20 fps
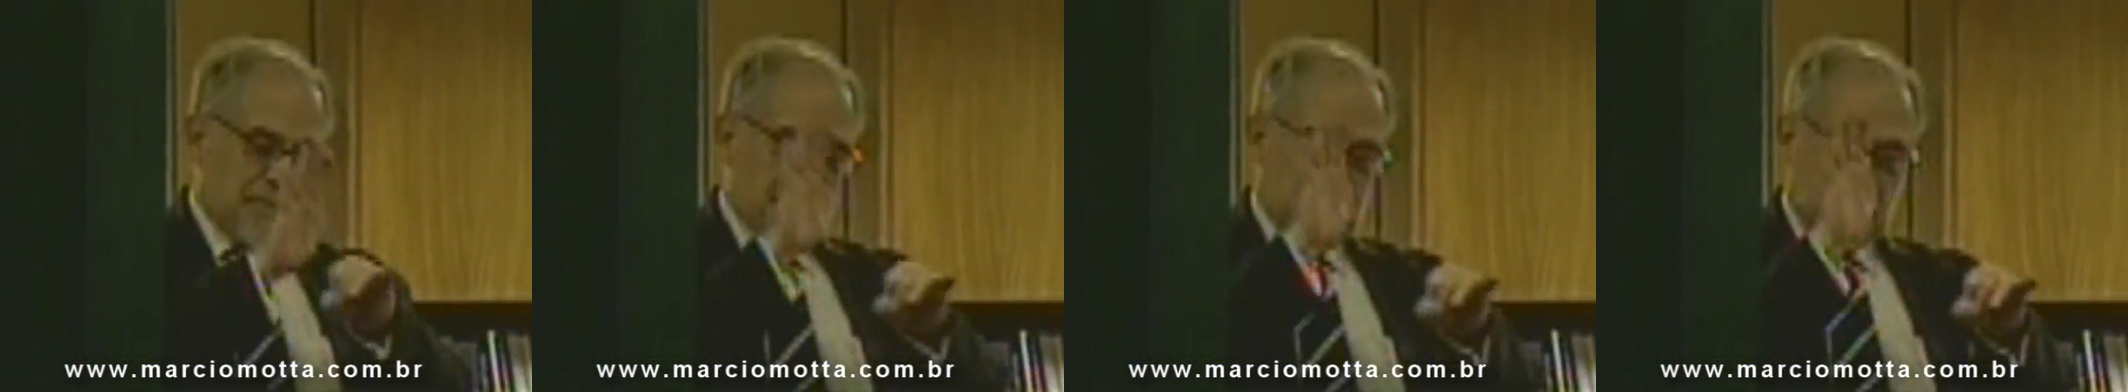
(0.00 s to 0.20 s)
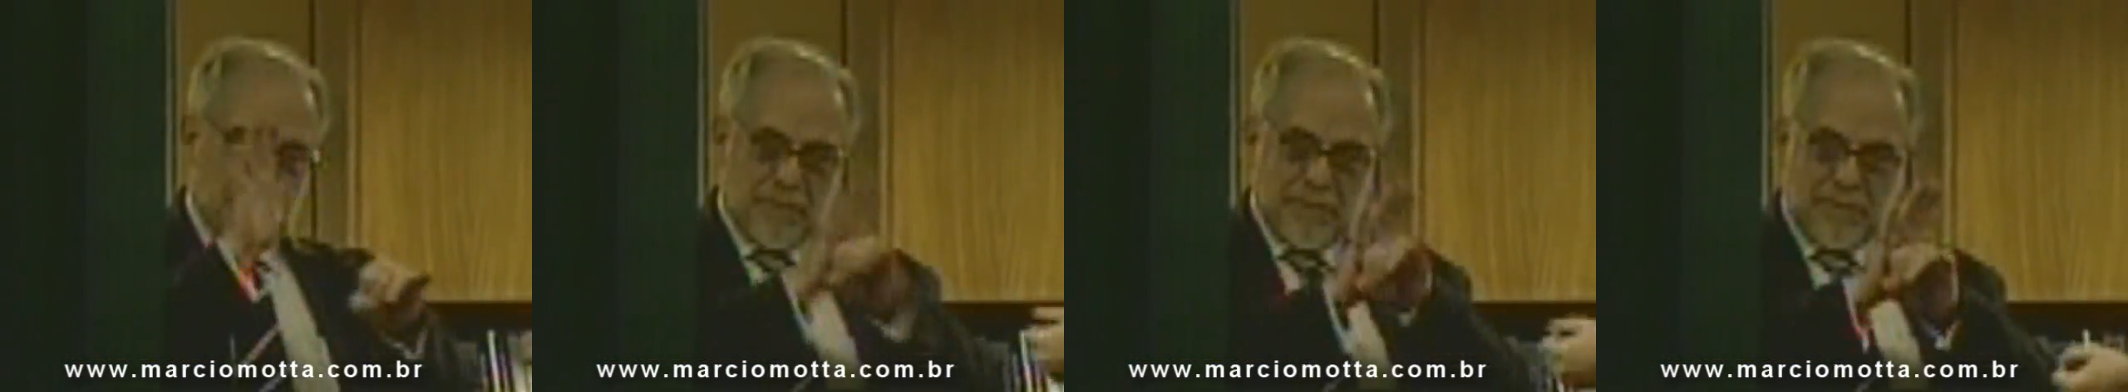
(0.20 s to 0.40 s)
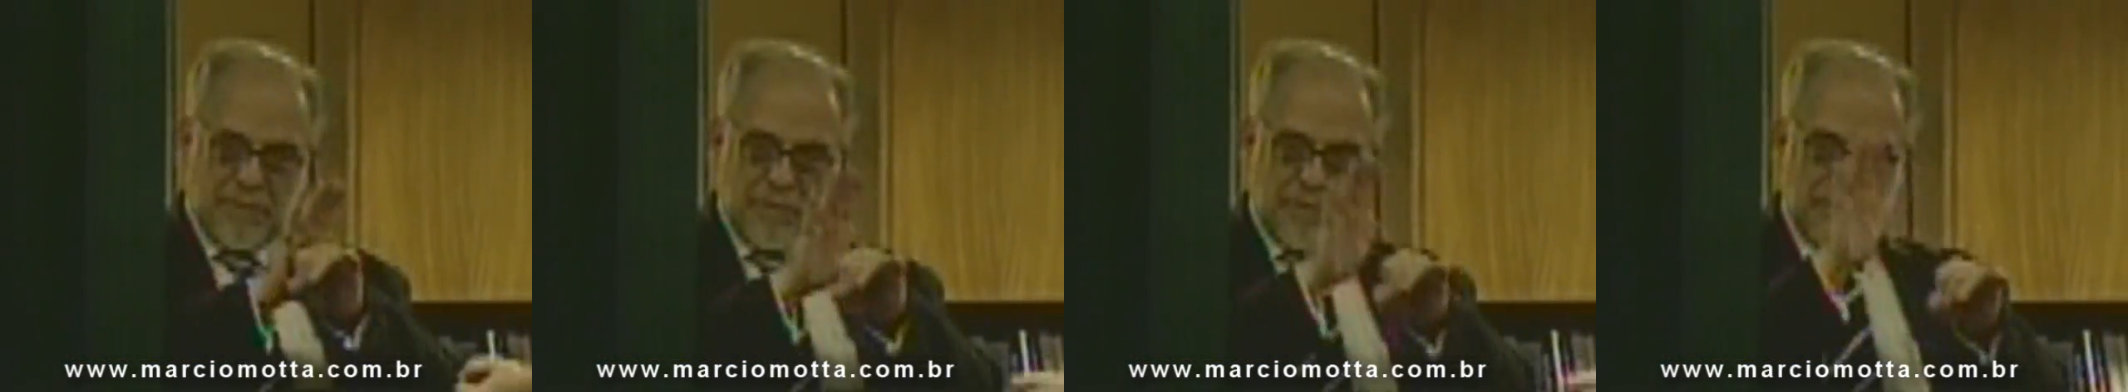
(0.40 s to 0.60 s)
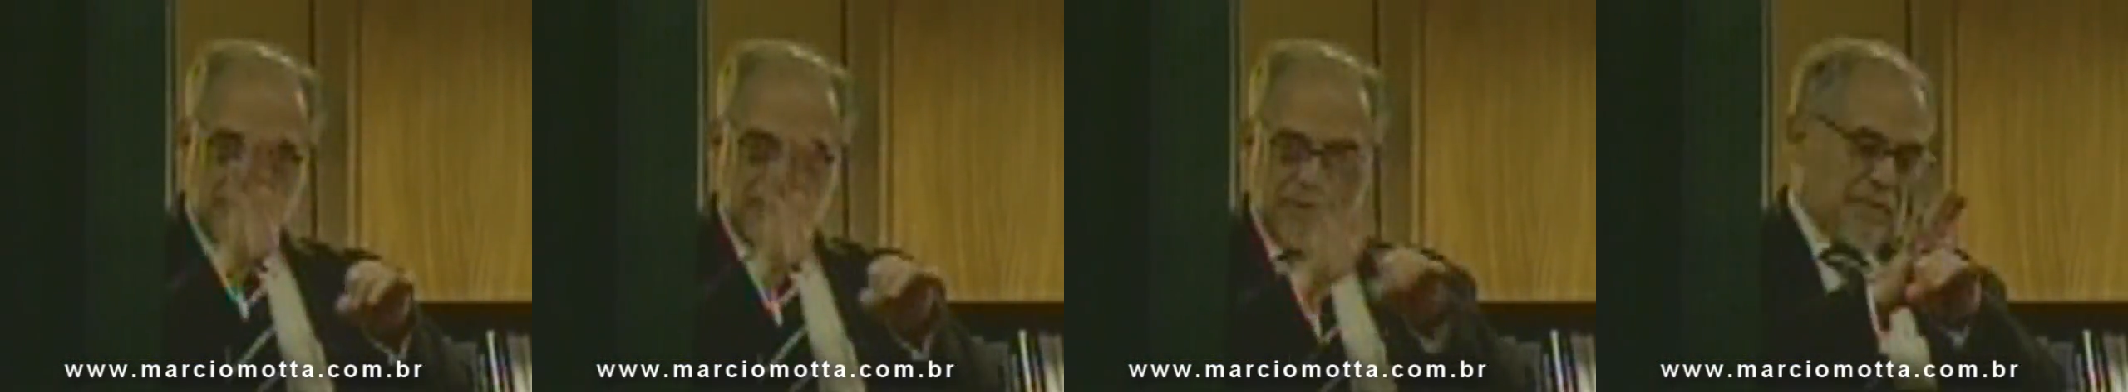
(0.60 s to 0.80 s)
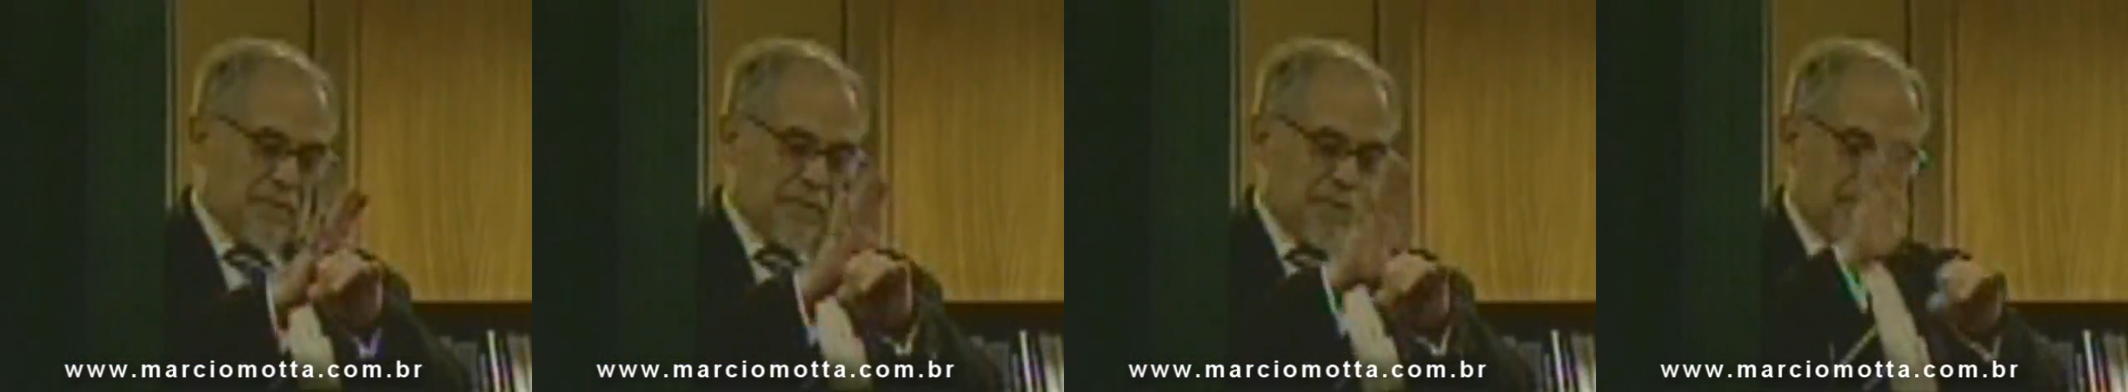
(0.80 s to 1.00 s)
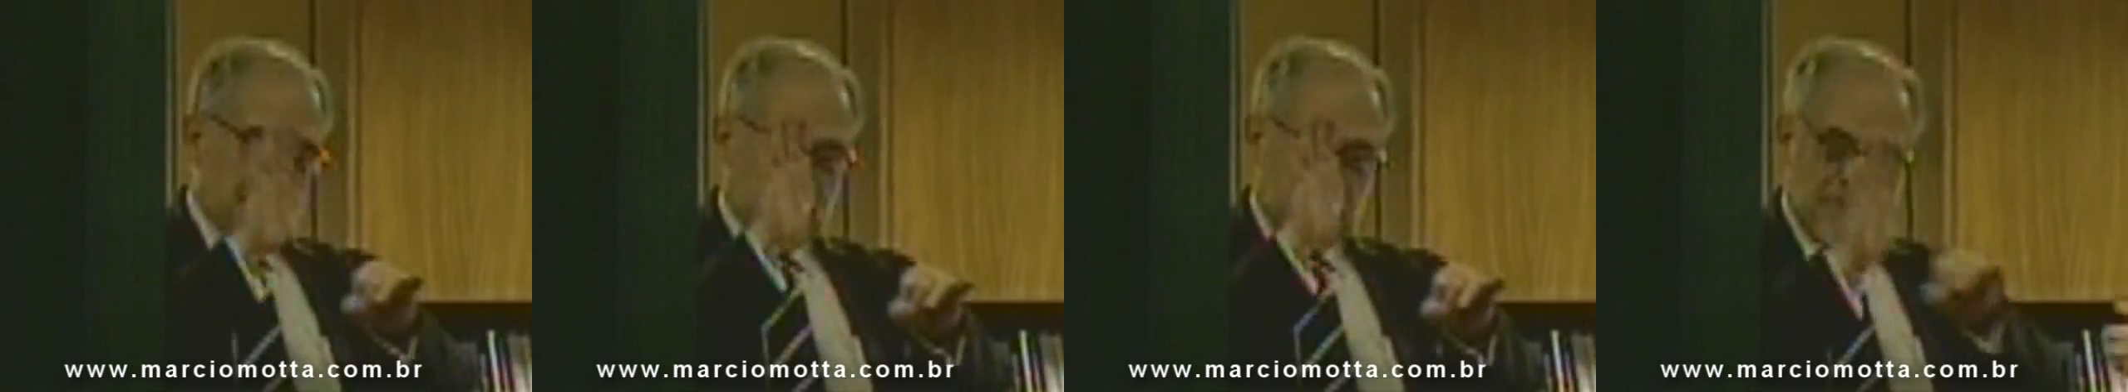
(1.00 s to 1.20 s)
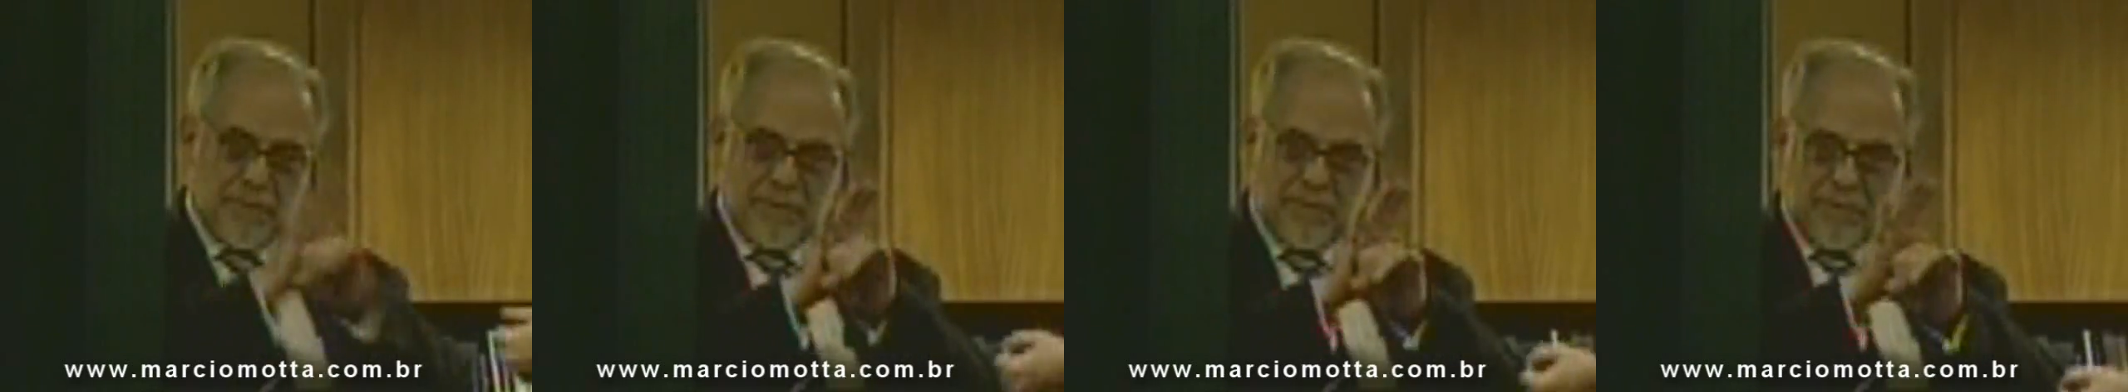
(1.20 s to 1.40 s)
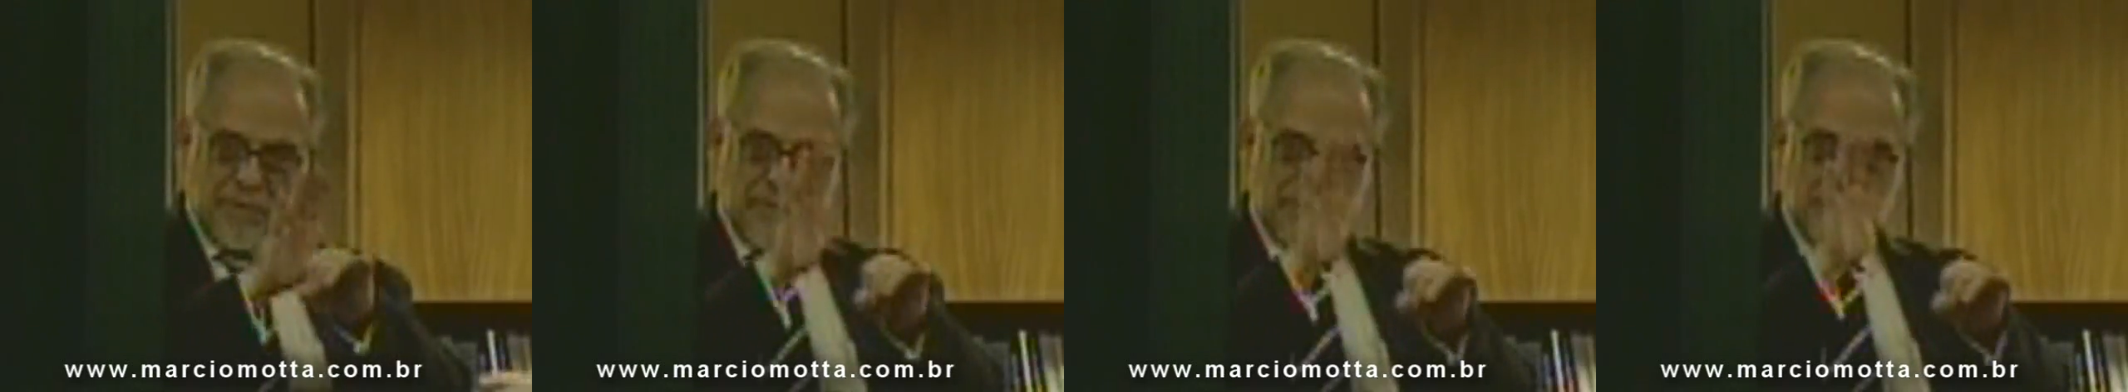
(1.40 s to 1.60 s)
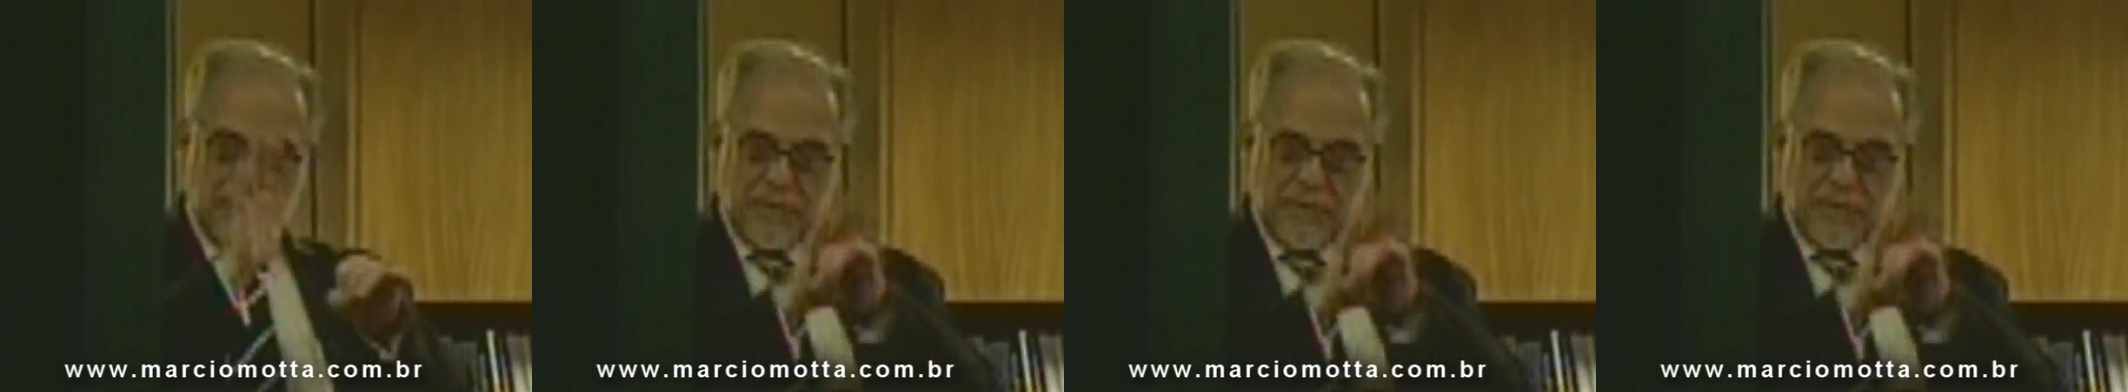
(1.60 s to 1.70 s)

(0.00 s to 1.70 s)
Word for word: e dos funcionários da TAM